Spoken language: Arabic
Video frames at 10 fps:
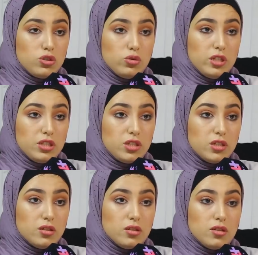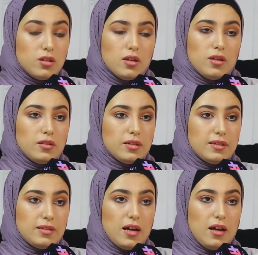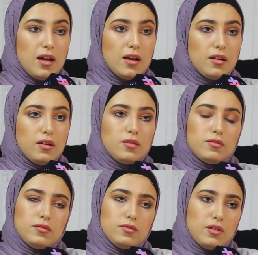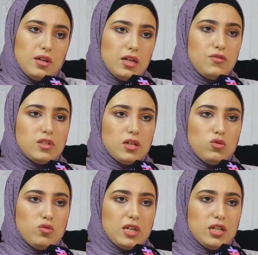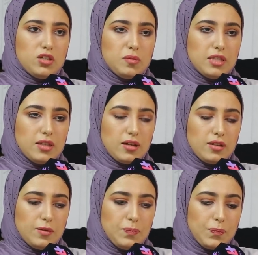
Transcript: شنو هاد الشيء ديك الساعه انا عرفت انه ما كاينش مصداقيه